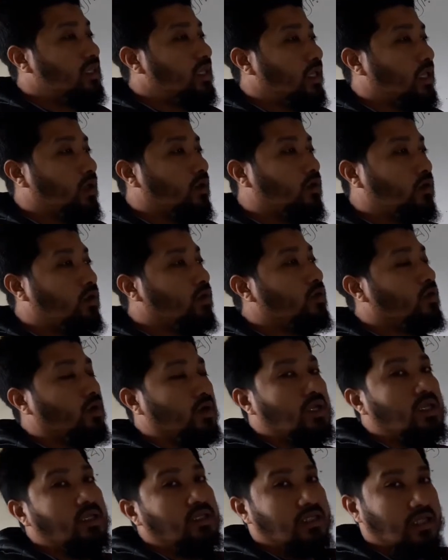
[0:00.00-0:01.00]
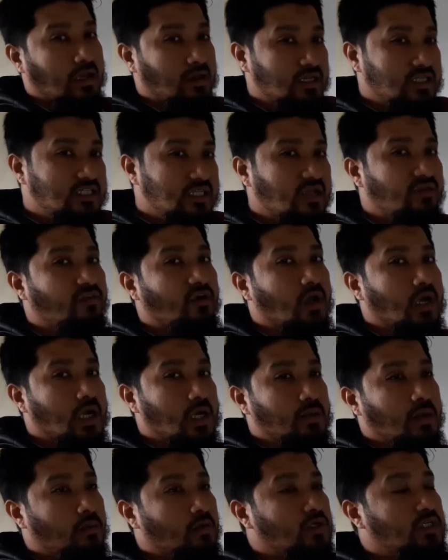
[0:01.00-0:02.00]
দিয়ে গুণ করি তাহলে যে ফলটা
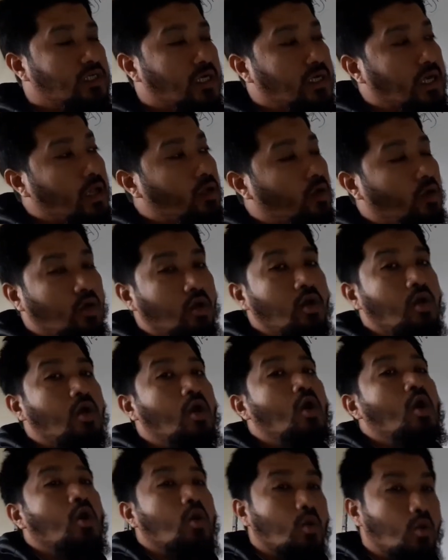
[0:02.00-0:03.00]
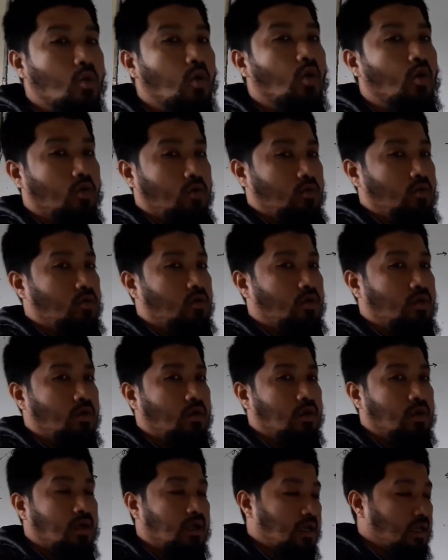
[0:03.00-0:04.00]
পাবো সেটাই হলো গুণ
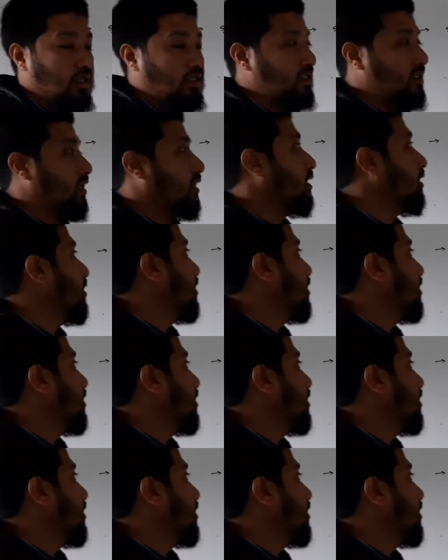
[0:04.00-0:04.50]
আচ্ছা